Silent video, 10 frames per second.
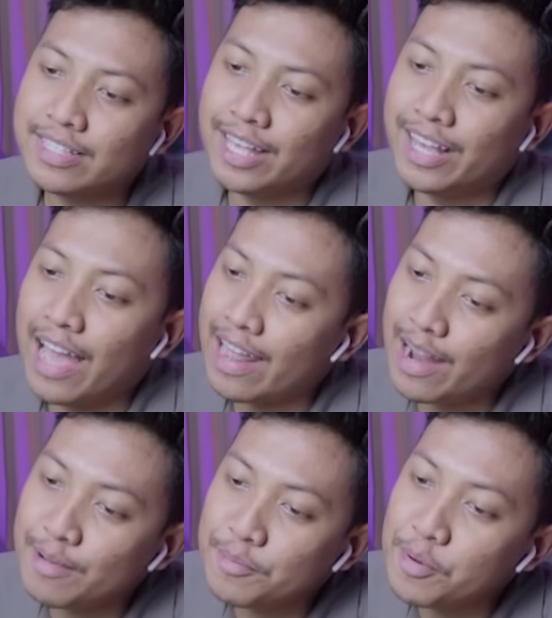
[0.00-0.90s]

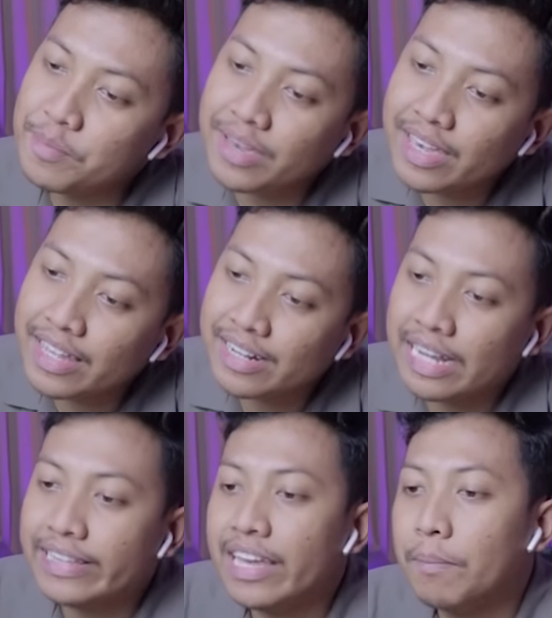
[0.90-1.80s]
sekarang mobil
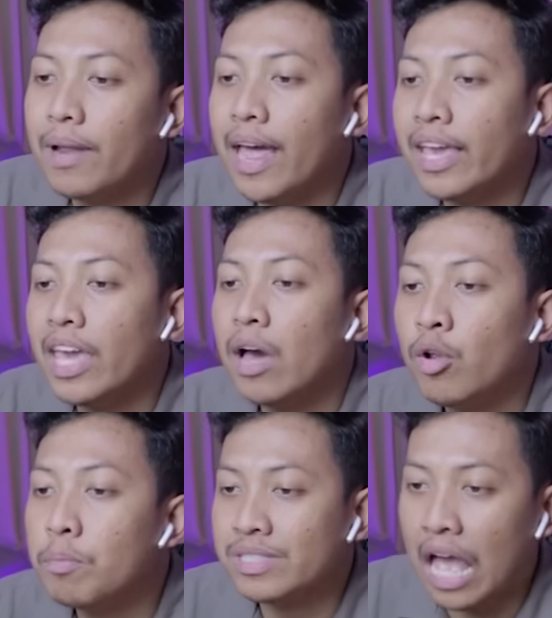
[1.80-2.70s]
nanti apa lagi ya
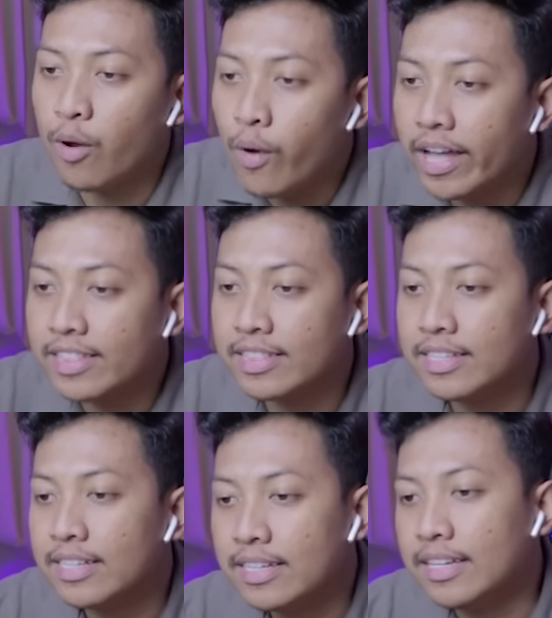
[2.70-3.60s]
Allah pesawat
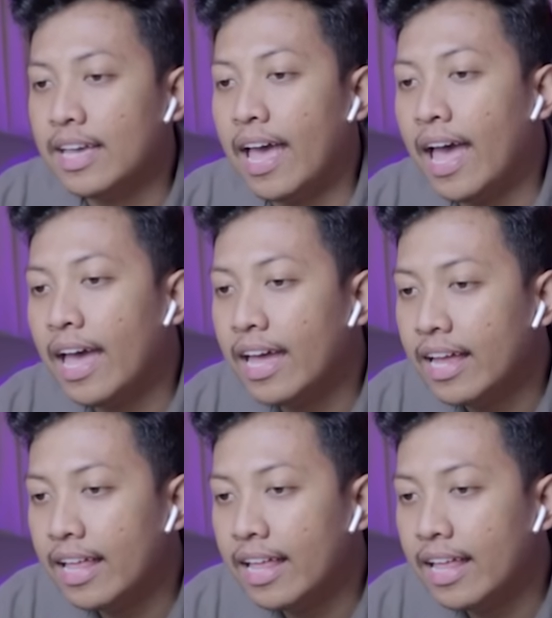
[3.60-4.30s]
ah